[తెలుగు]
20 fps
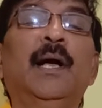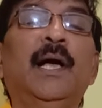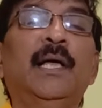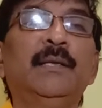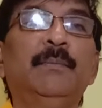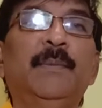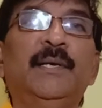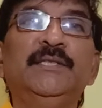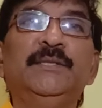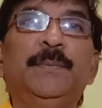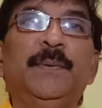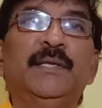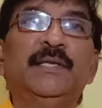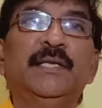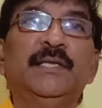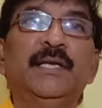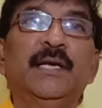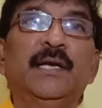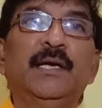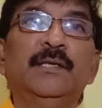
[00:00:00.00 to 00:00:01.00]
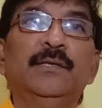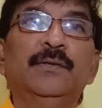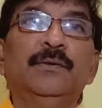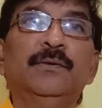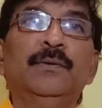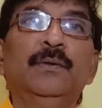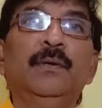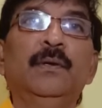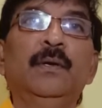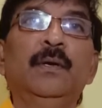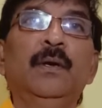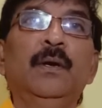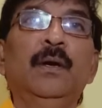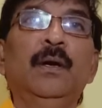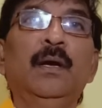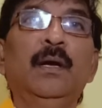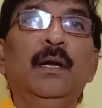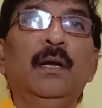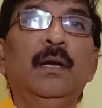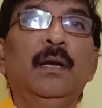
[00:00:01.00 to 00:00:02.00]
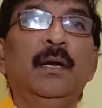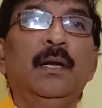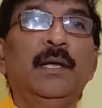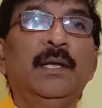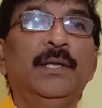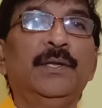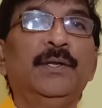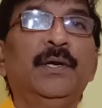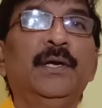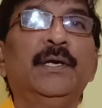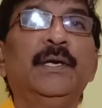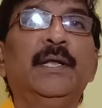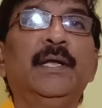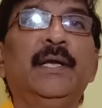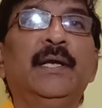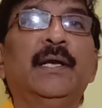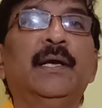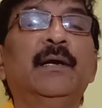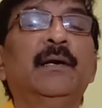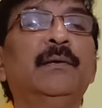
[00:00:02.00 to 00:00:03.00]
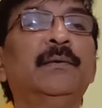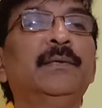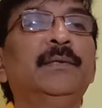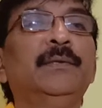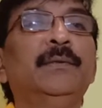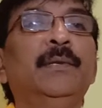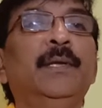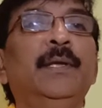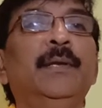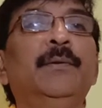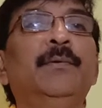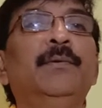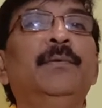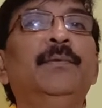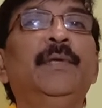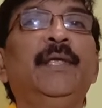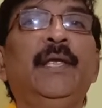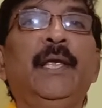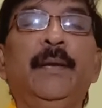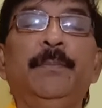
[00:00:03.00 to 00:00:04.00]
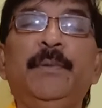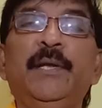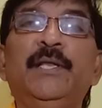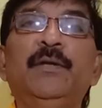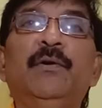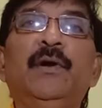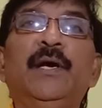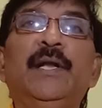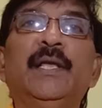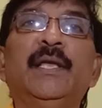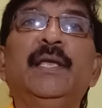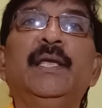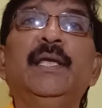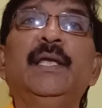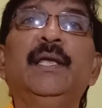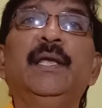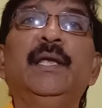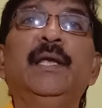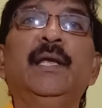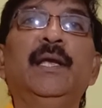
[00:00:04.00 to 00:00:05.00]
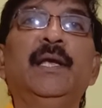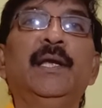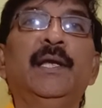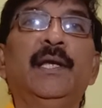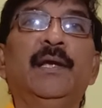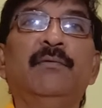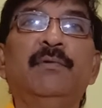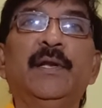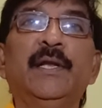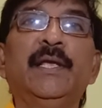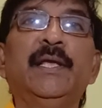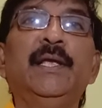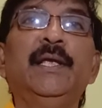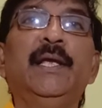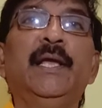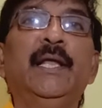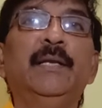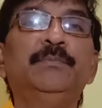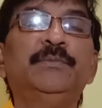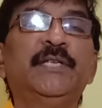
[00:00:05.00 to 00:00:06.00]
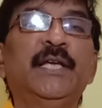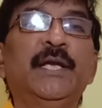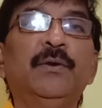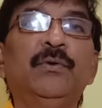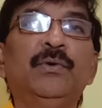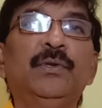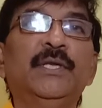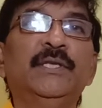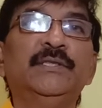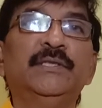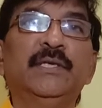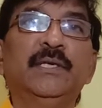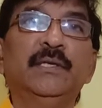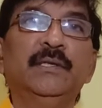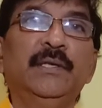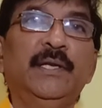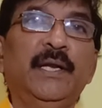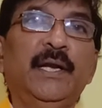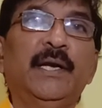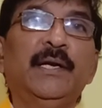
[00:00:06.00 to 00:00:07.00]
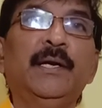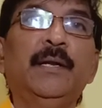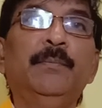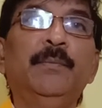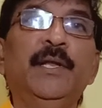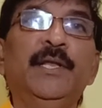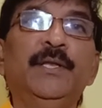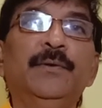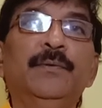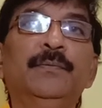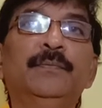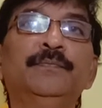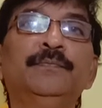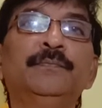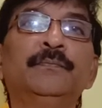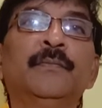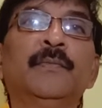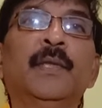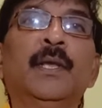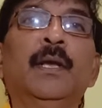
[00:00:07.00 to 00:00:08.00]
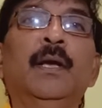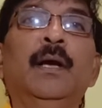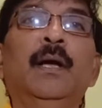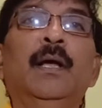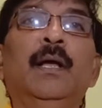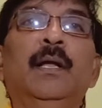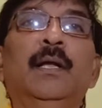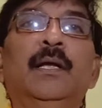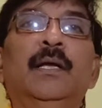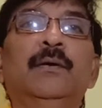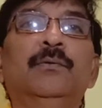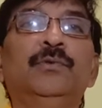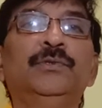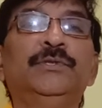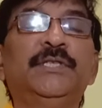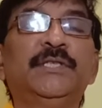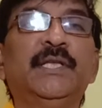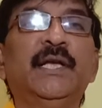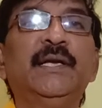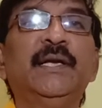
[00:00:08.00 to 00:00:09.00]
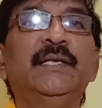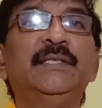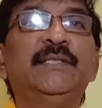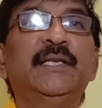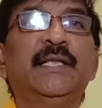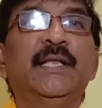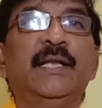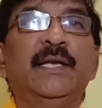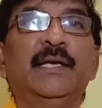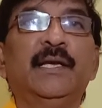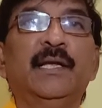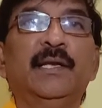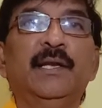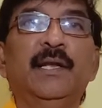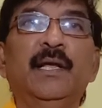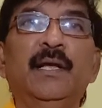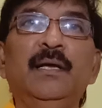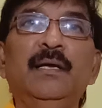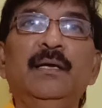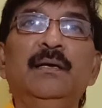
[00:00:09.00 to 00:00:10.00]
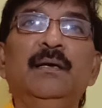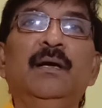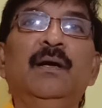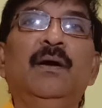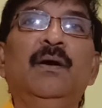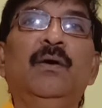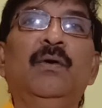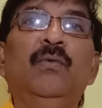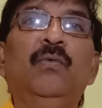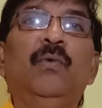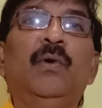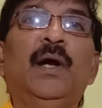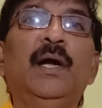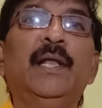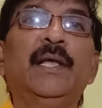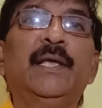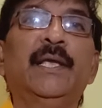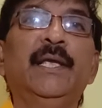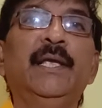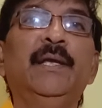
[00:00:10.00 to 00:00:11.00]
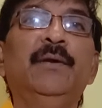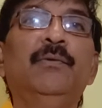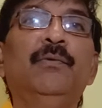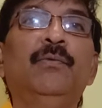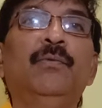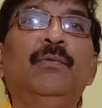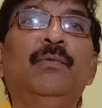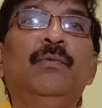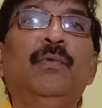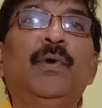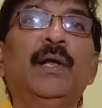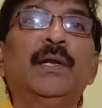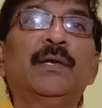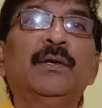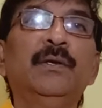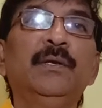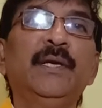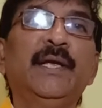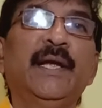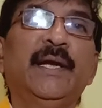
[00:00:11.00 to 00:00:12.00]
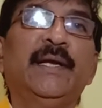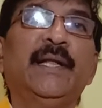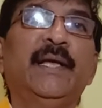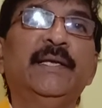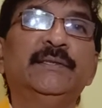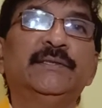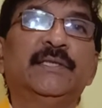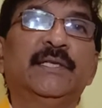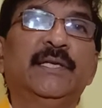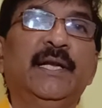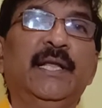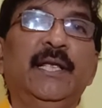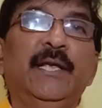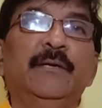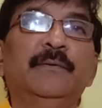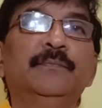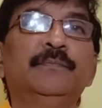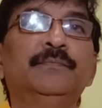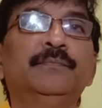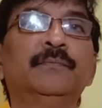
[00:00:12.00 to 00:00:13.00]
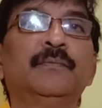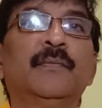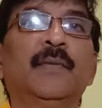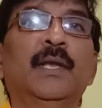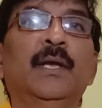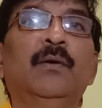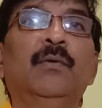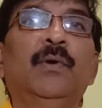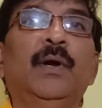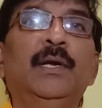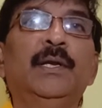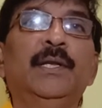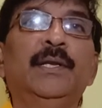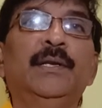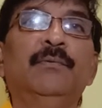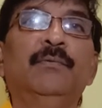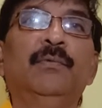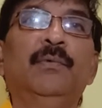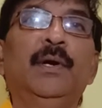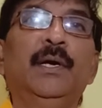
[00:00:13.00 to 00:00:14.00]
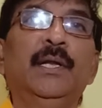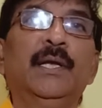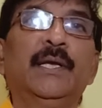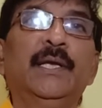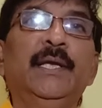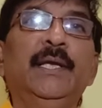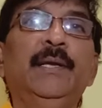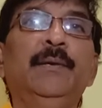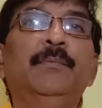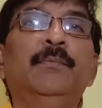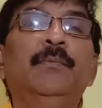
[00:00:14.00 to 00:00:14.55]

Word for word: అది మంచి పద్ధతి కాదు ఎందుకంటే నేను ఏ బీదవాడికి ఎవరికి హెల్ప్ చేయకూడదని నేను అనడం లేదు ఉచితంగా ఇచ్చేదానికన్నా వాళ్ళకి వర్క్ను కేటాయించండి వాళ్ళ వాళ్ళకి